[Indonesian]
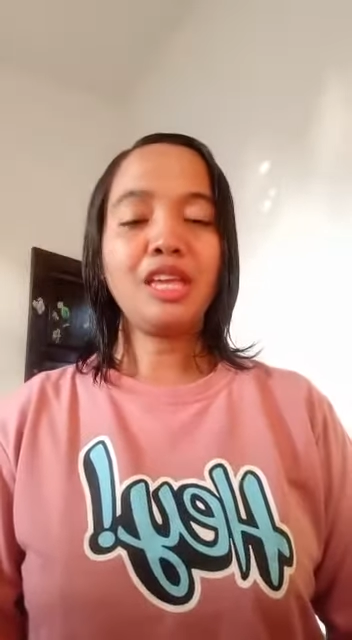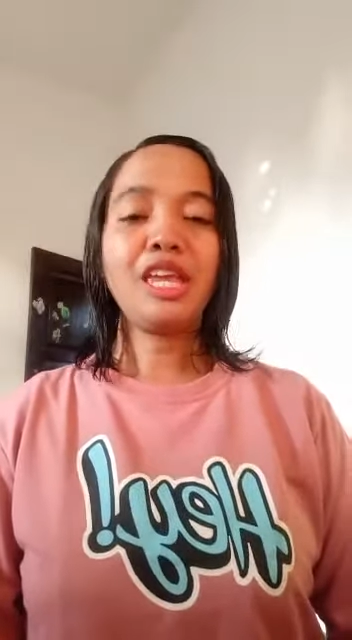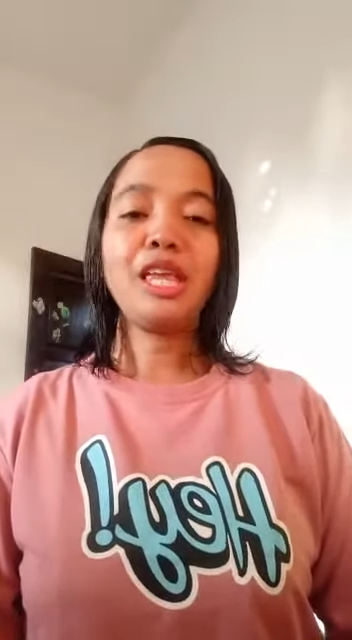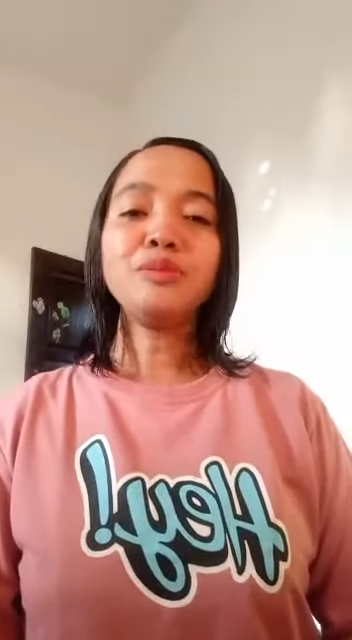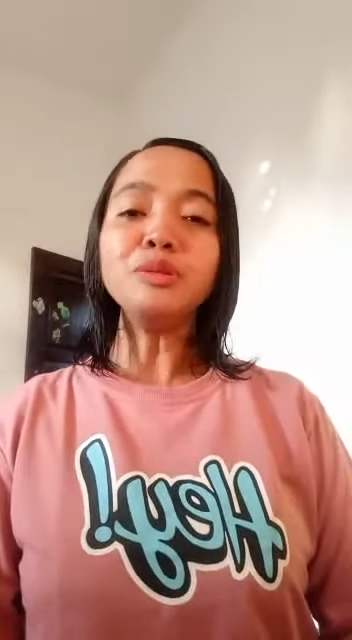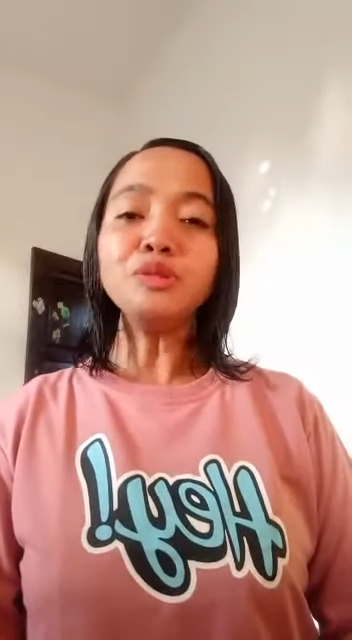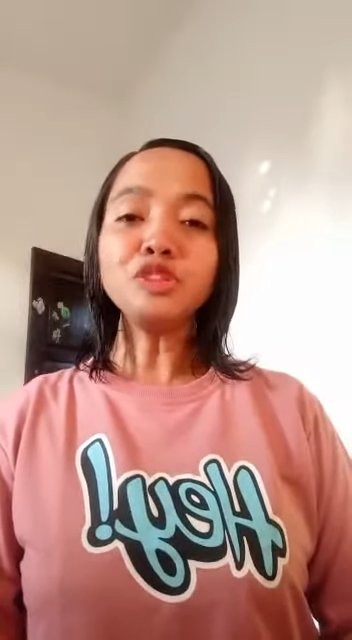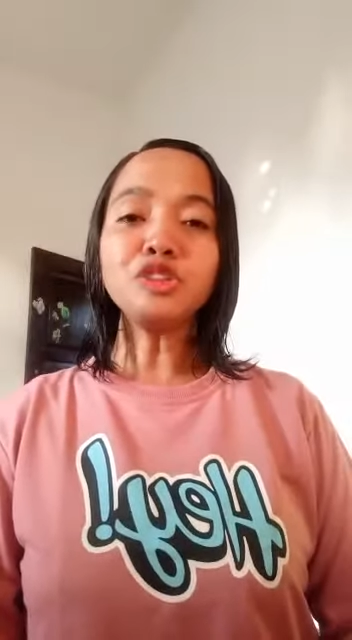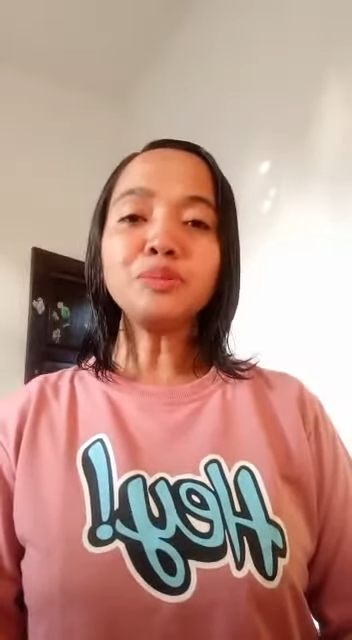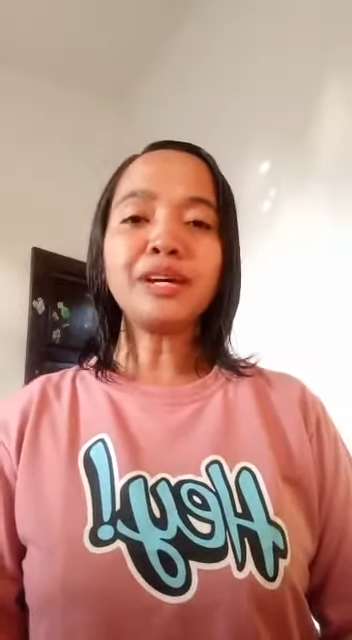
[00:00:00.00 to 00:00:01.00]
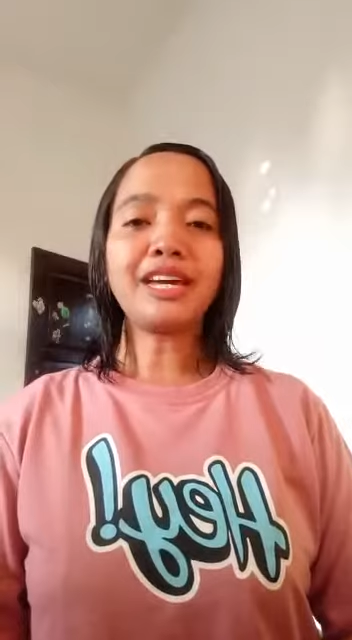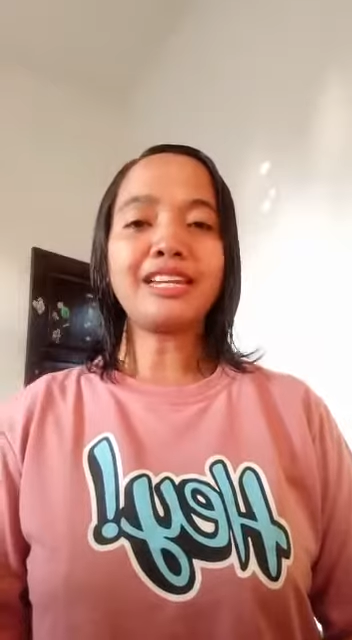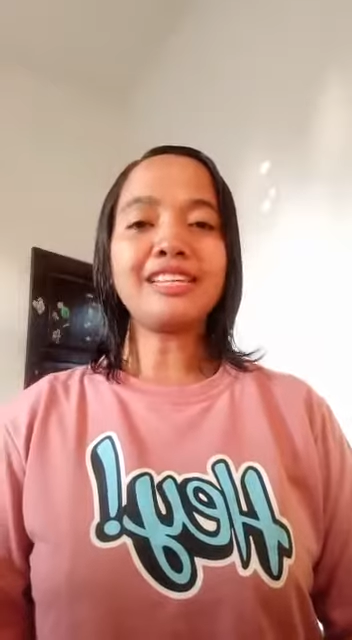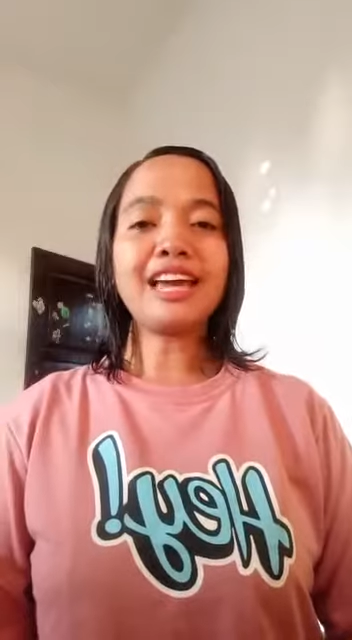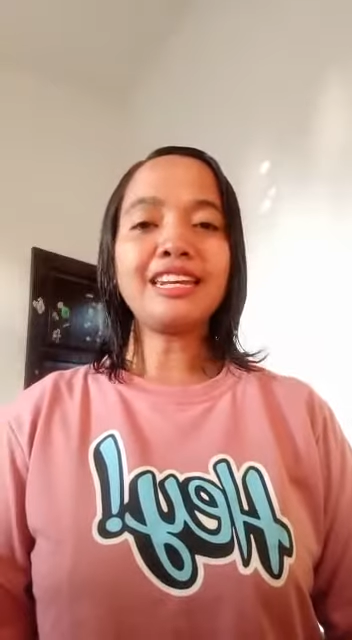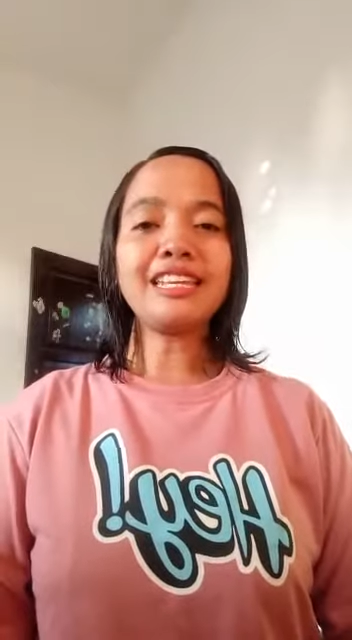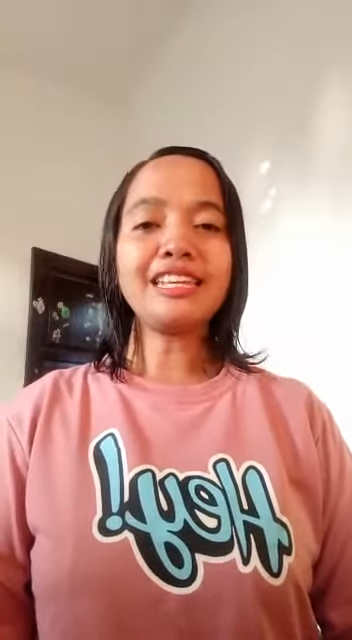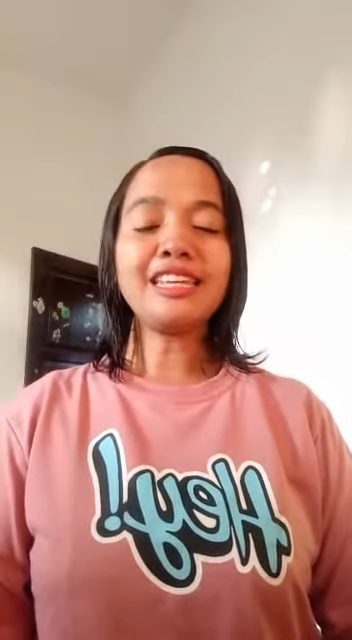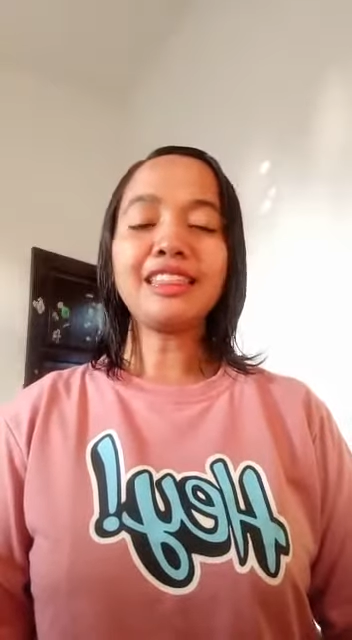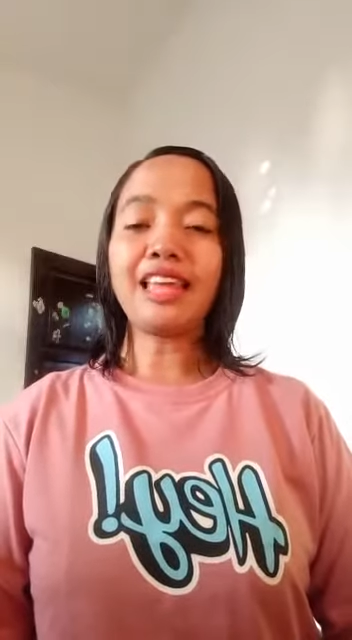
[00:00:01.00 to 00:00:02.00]
Ibu Putu bekerja di
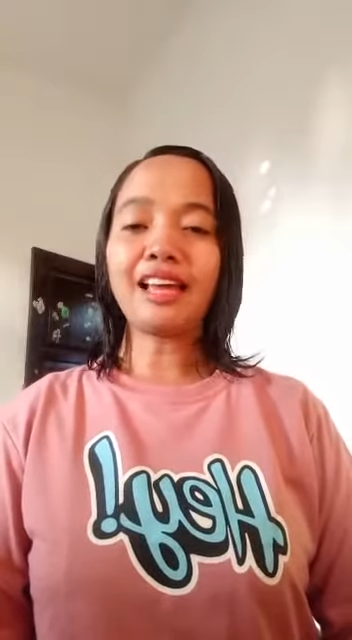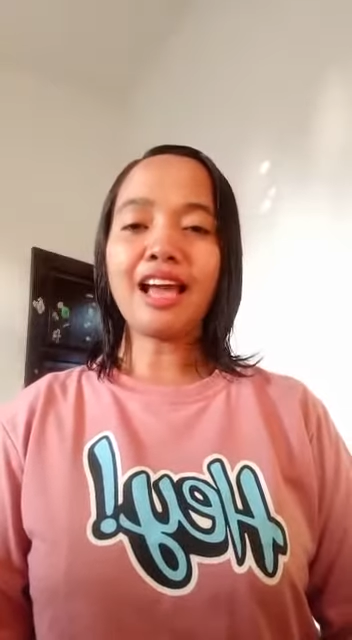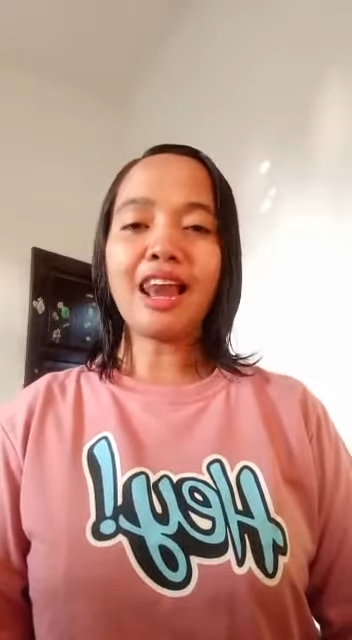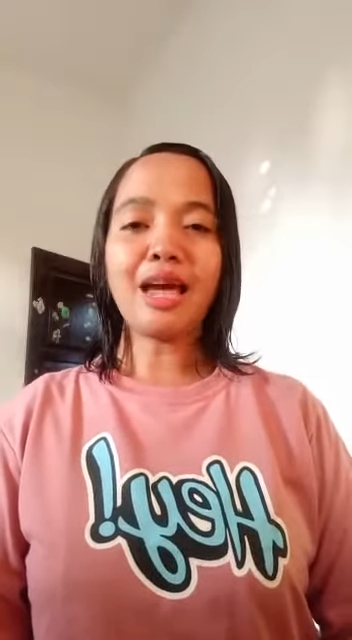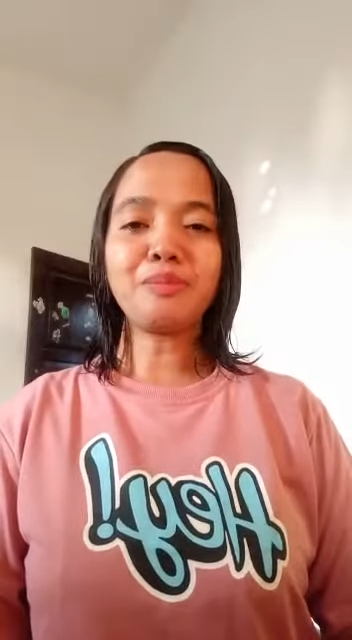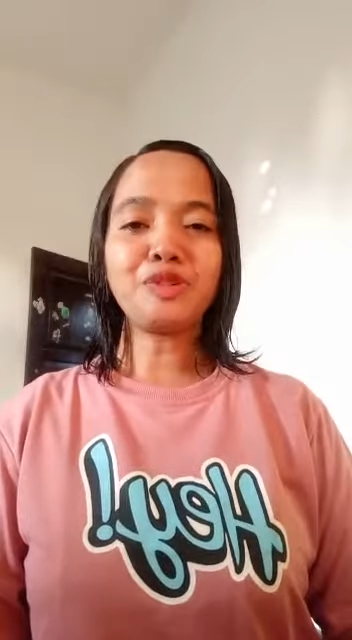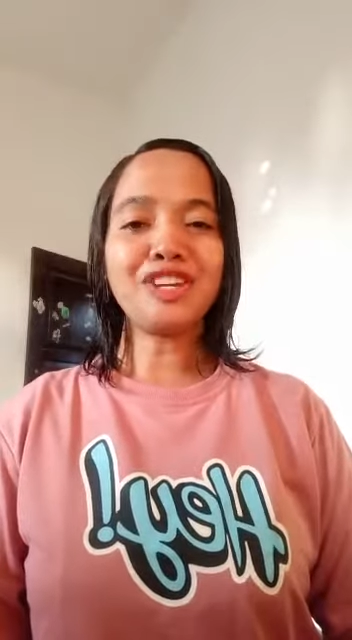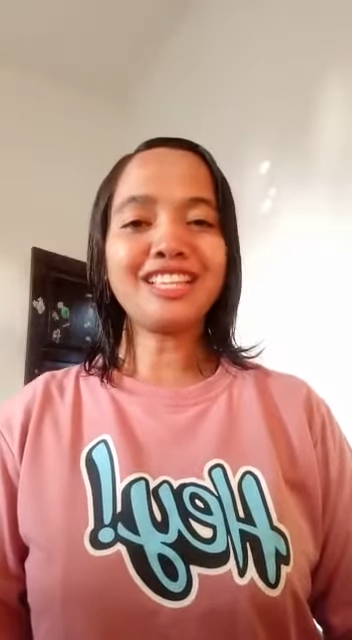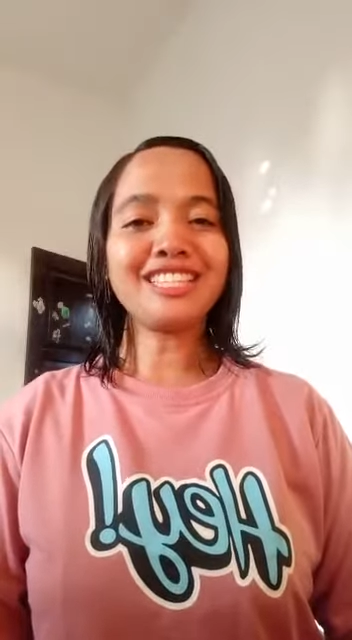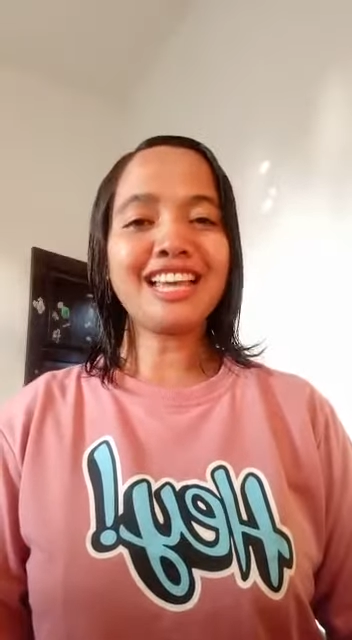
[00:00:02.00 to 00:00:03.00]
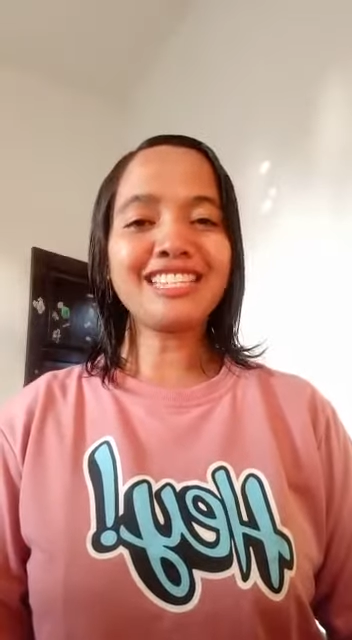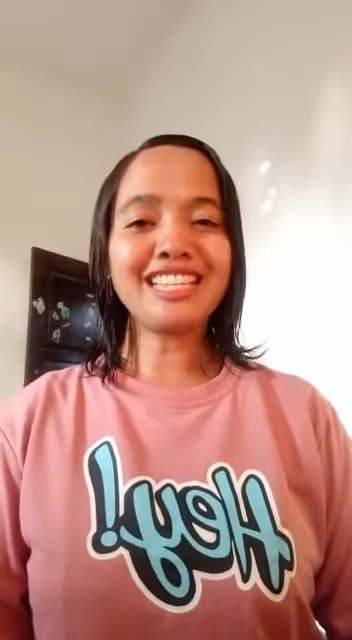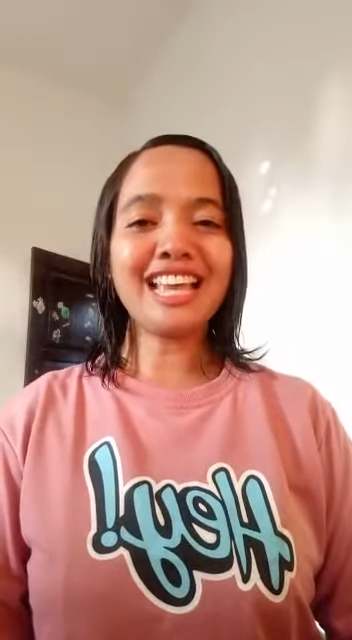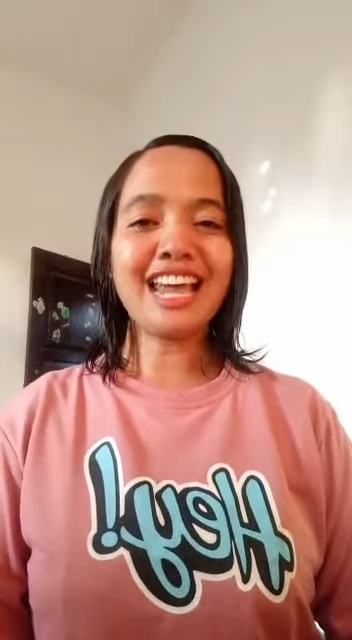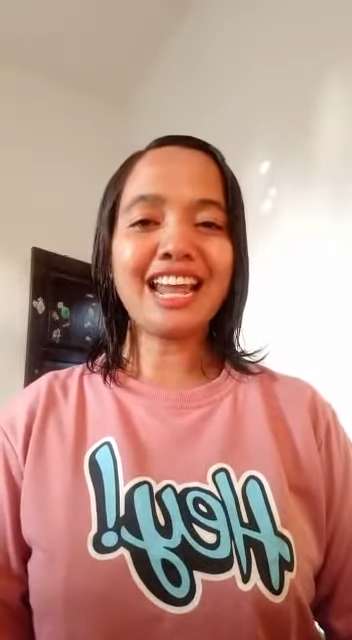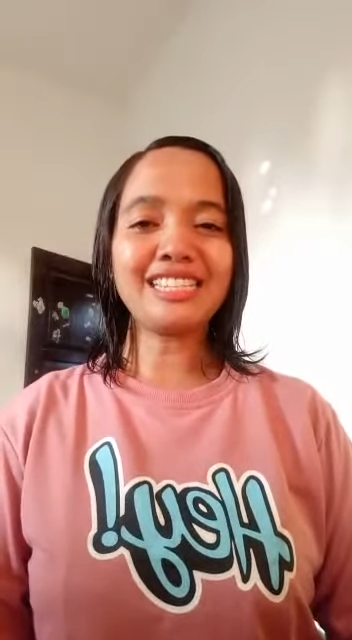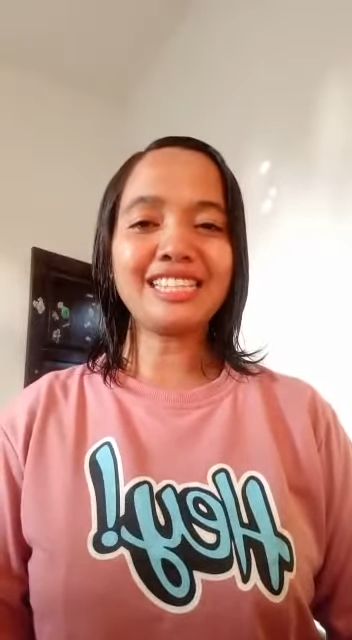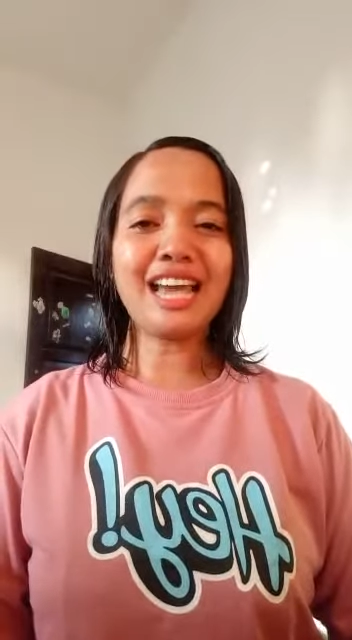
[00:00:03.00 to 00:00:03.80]
TK Lab Undiksa Singaraja.